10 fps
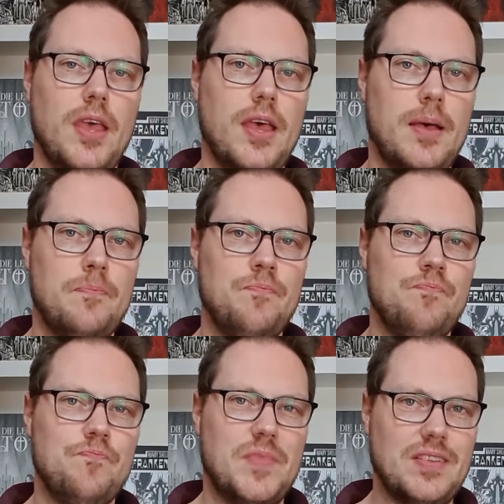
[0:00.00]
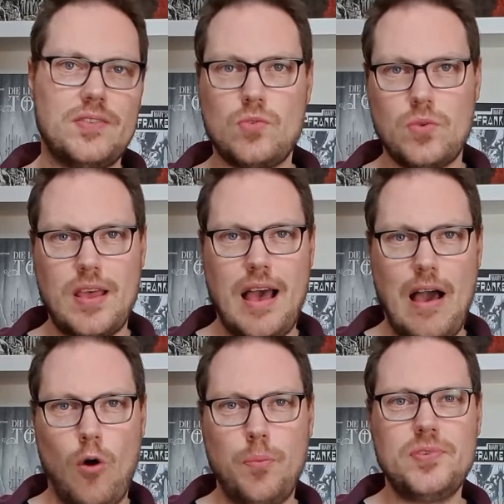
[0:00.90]
Ähm, das ist so
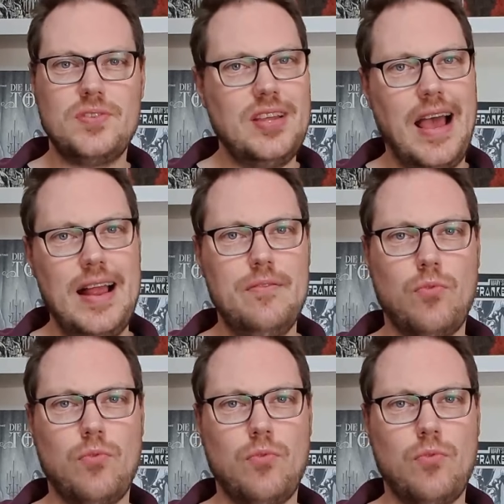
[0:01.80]
der Hauptteil,